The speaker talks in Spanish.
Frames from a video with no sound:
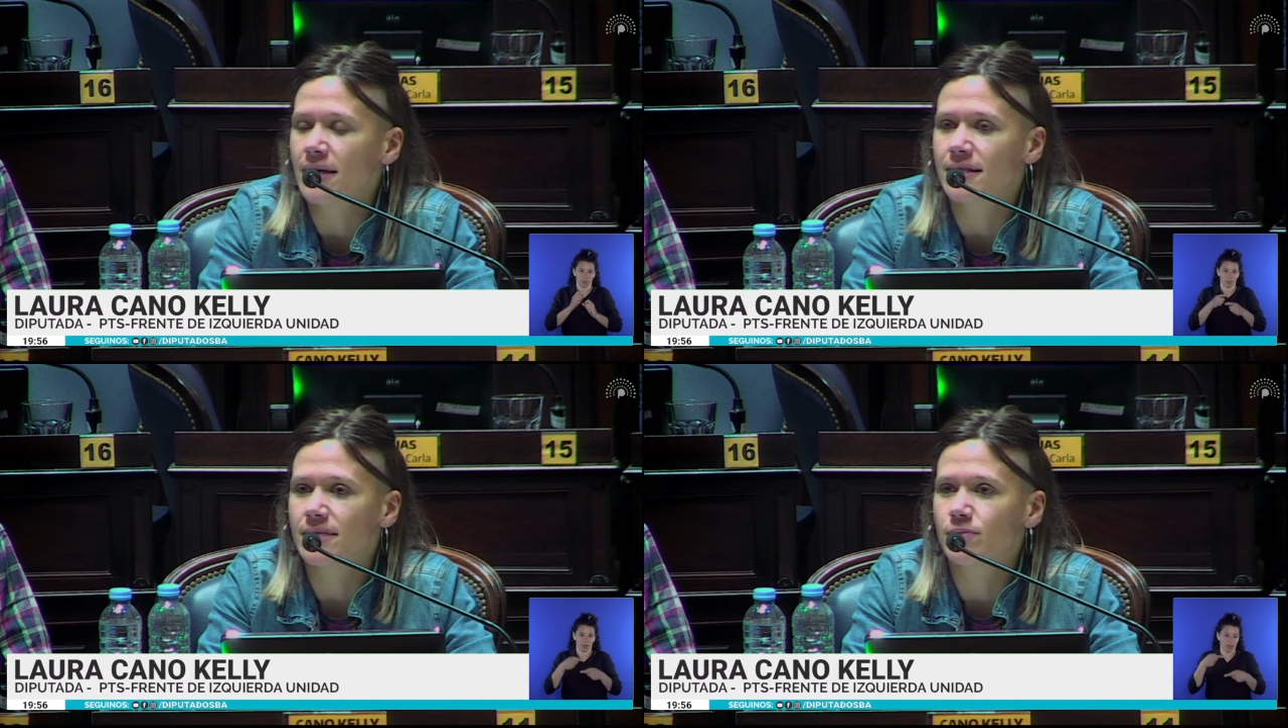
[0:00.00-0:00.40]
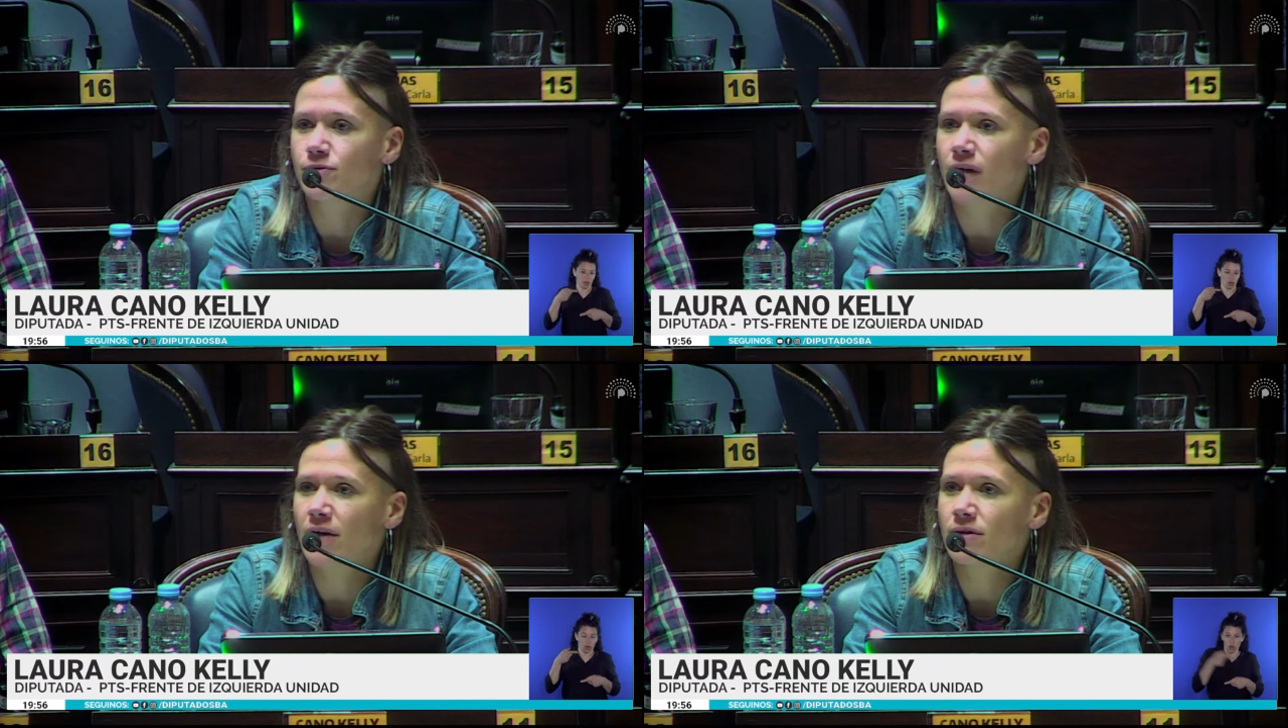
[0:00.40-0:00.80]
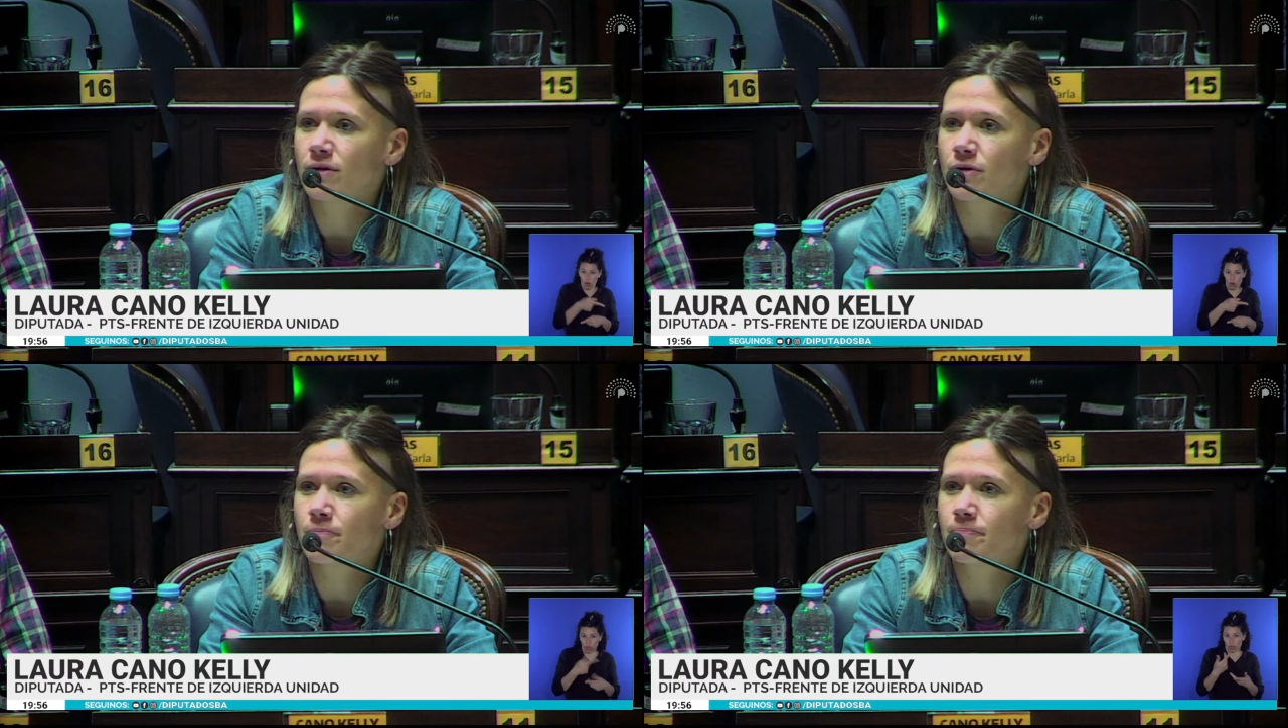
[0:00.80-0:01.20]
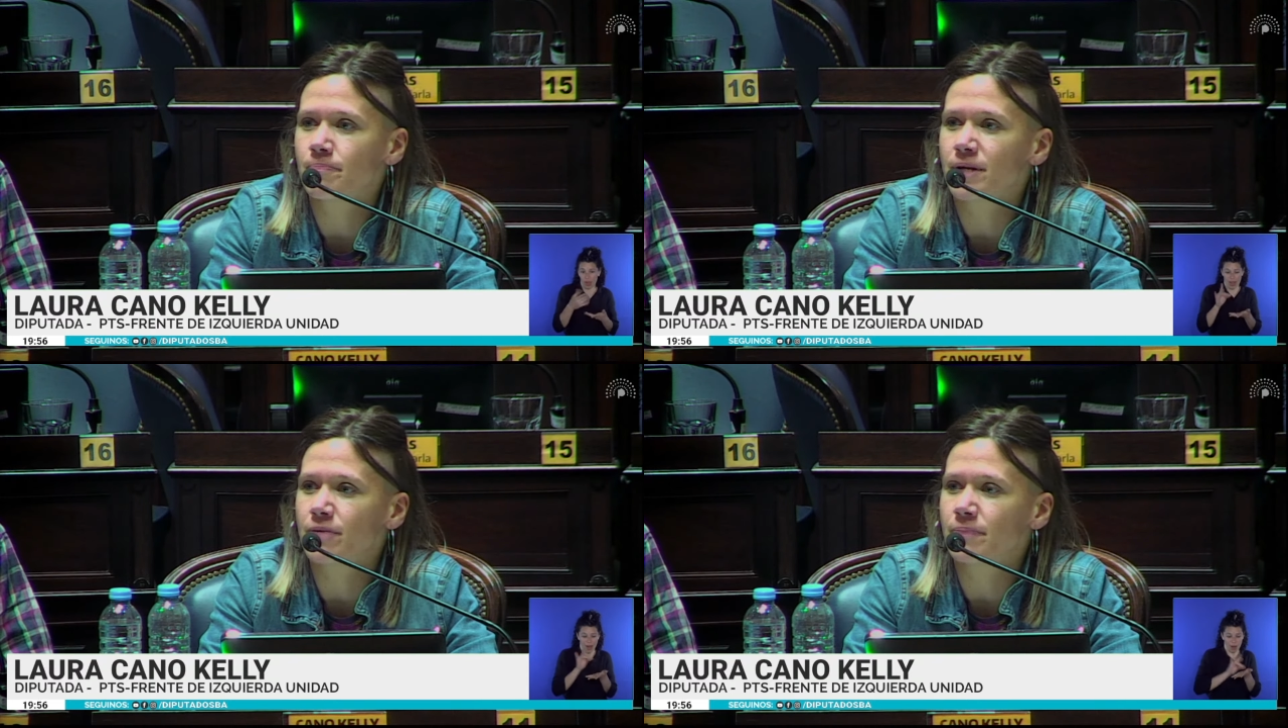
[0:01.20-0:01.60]
diputados
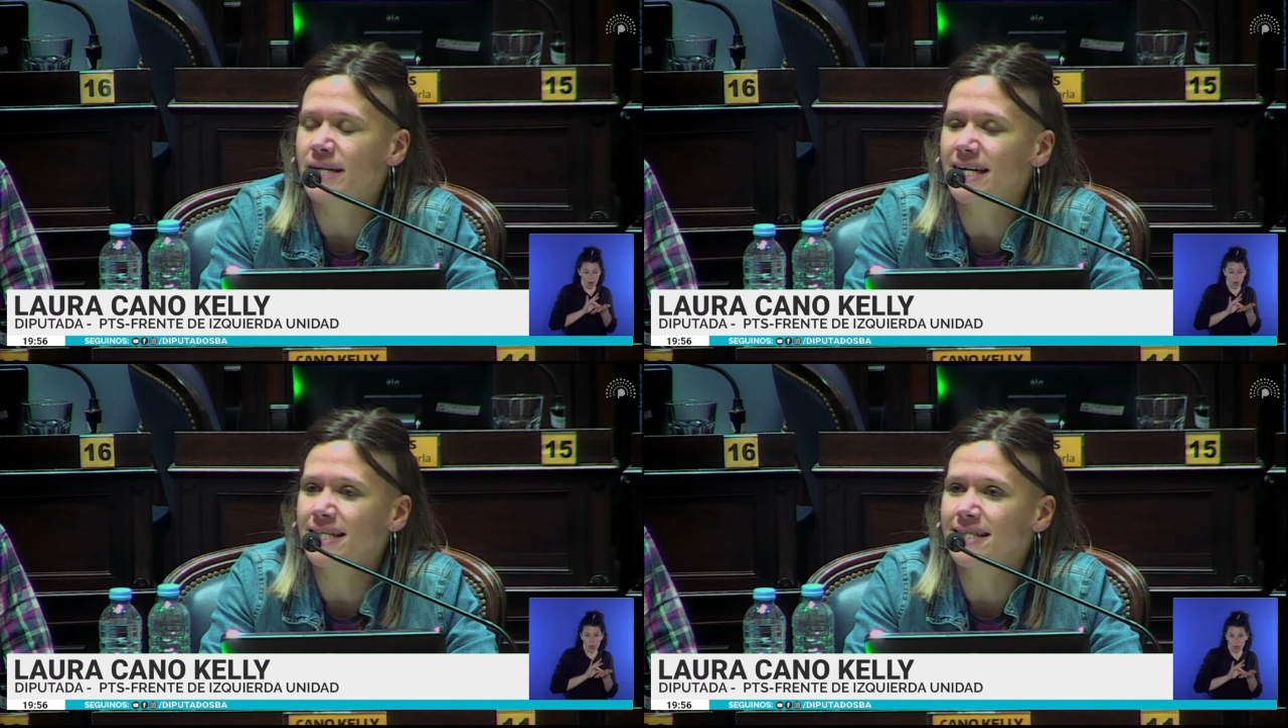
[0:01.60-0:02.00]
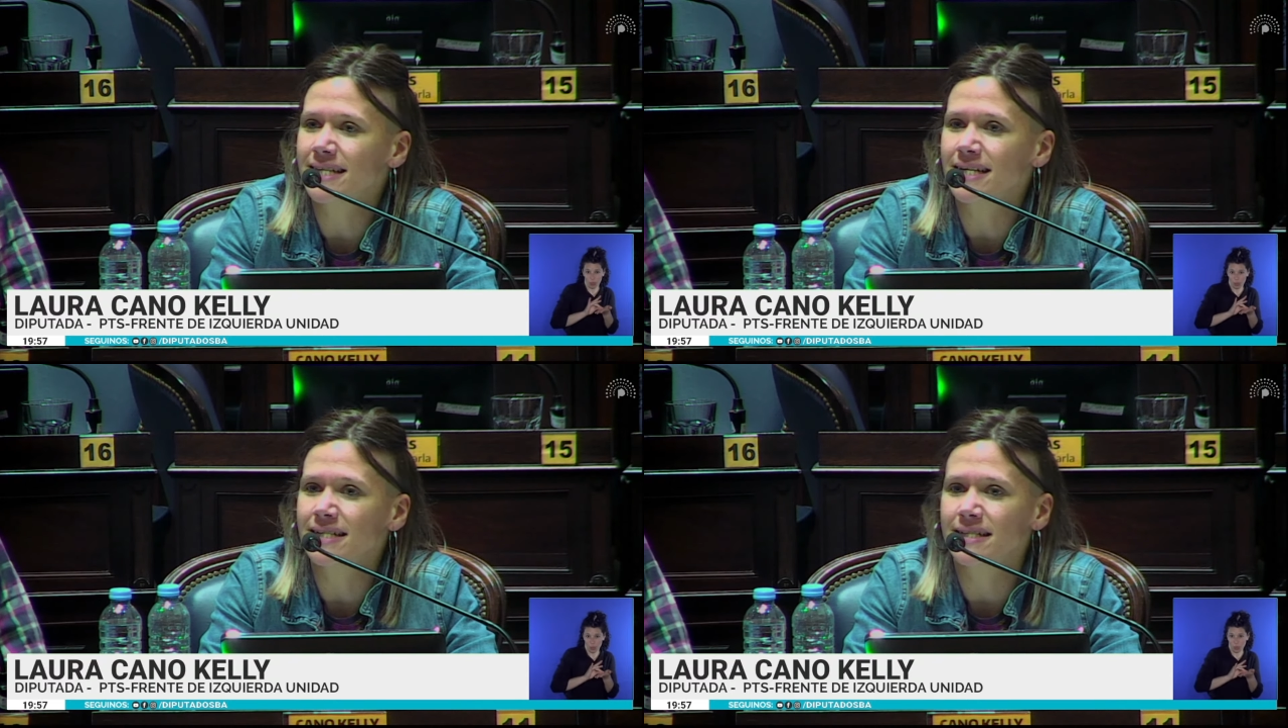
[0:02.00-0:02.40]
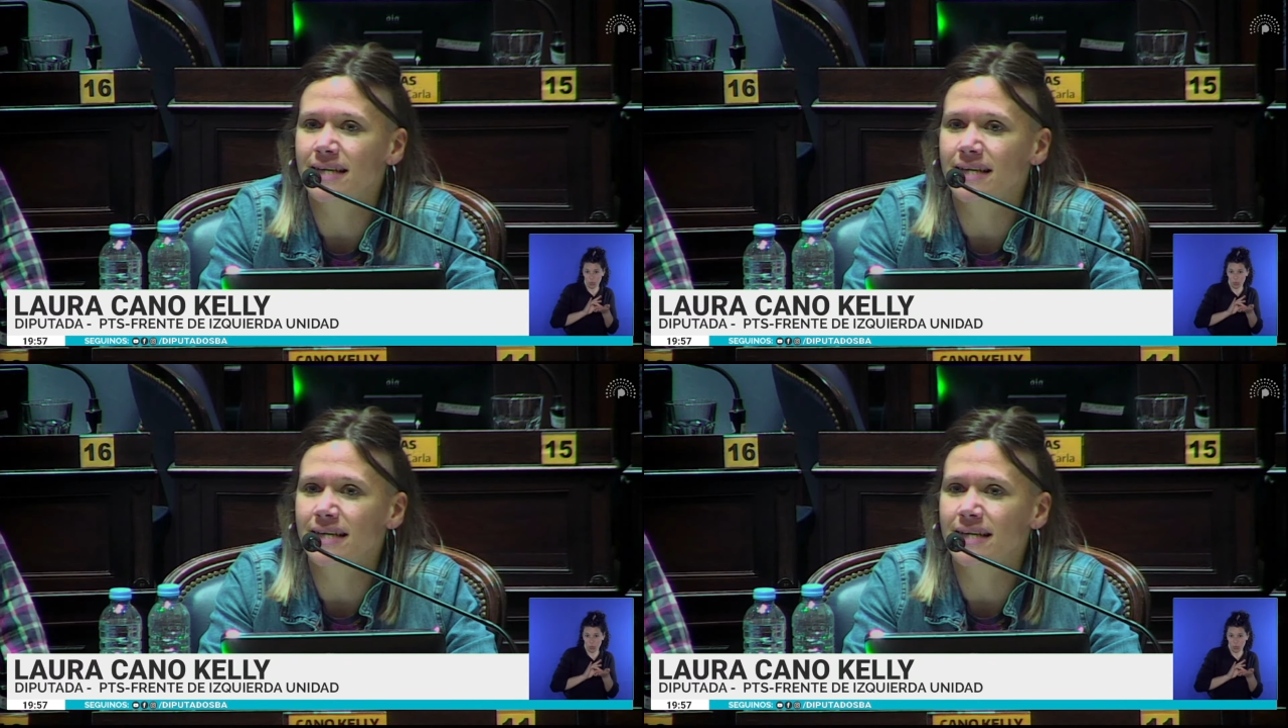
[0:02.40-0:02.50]
preopinantes